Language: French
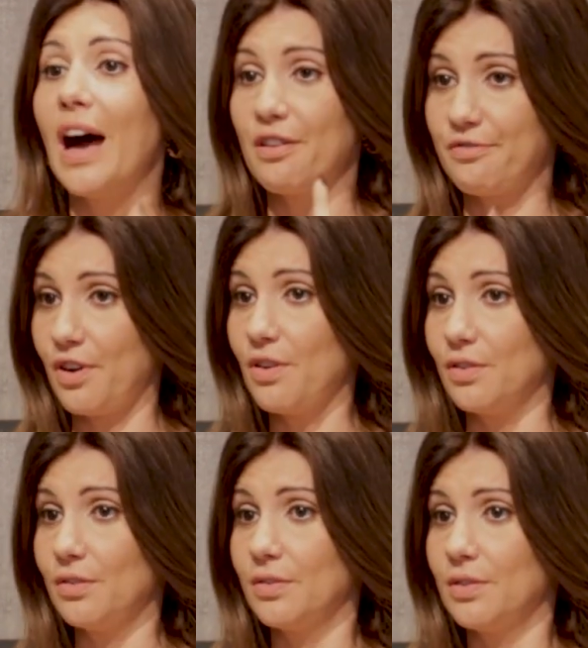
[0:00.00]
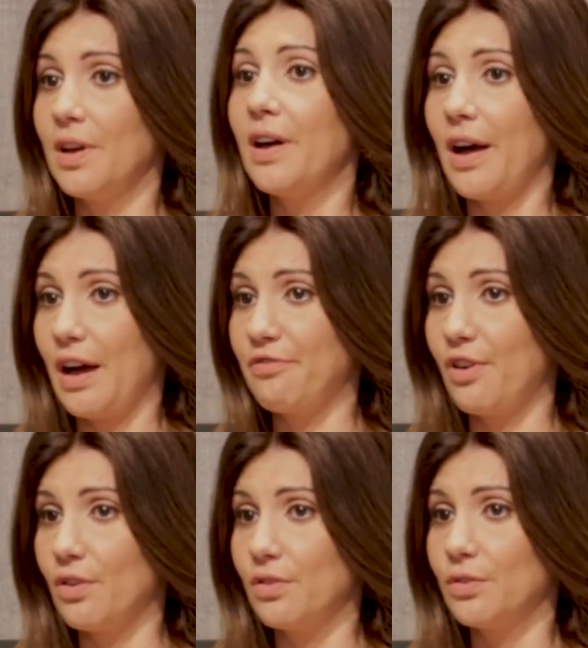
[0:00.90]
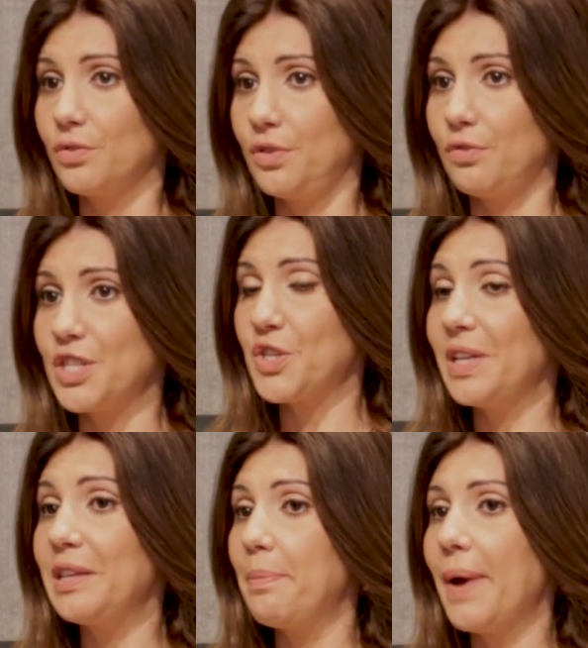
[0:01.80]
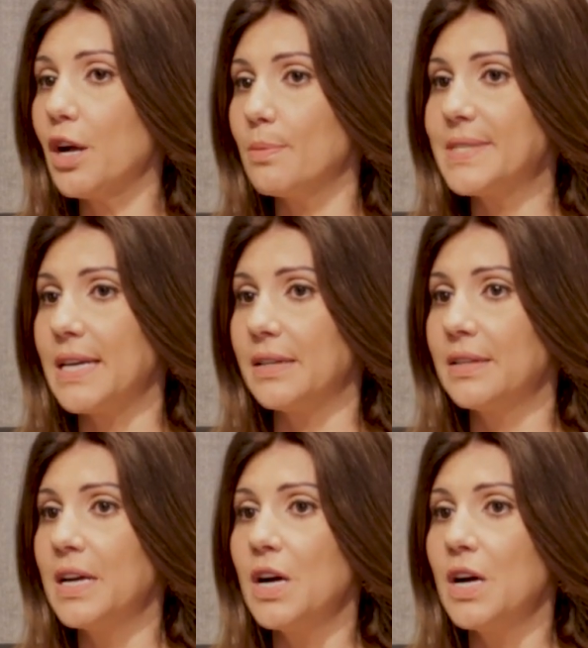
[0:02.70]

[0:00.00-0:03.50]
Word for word: Avant, hein, oui. avant, tu ce n'était pas comme ça.